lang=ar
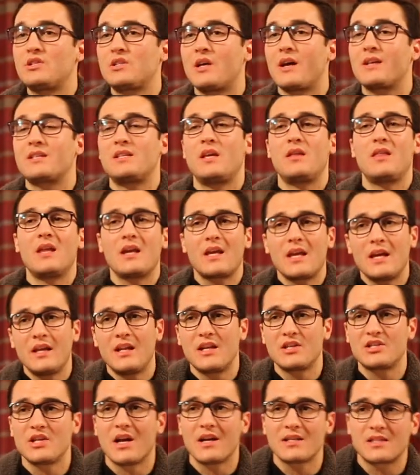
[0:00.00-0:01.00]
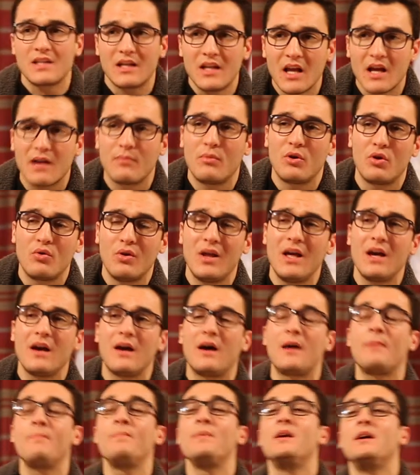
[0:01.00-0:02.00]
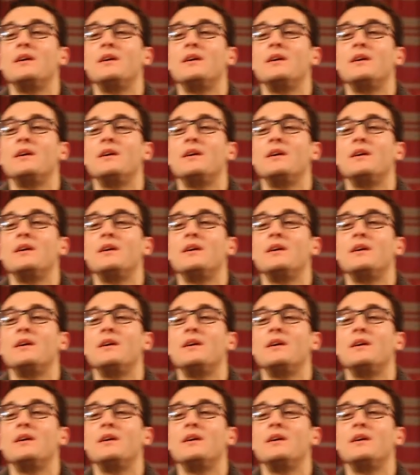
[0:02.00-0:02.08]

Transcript: الشخص اذا كان شخصا يقبل الاخر